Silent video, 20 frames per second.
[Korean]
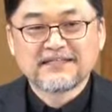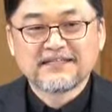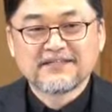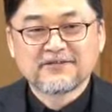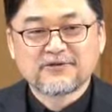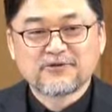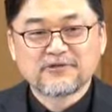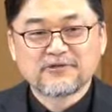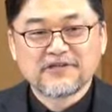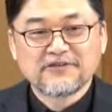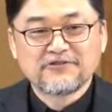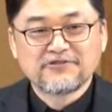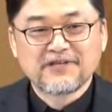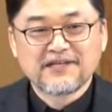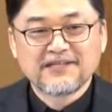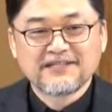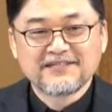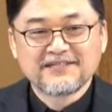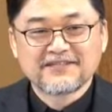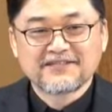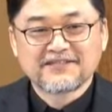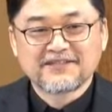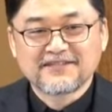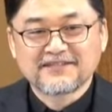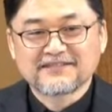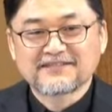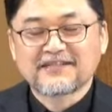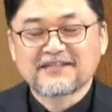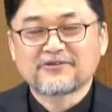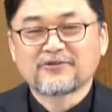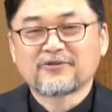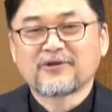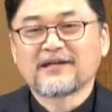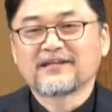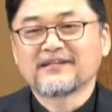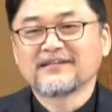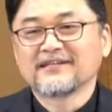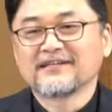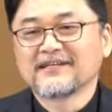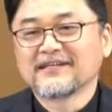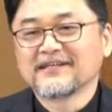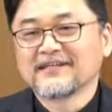이 고대 유대인이었던 사도 요한은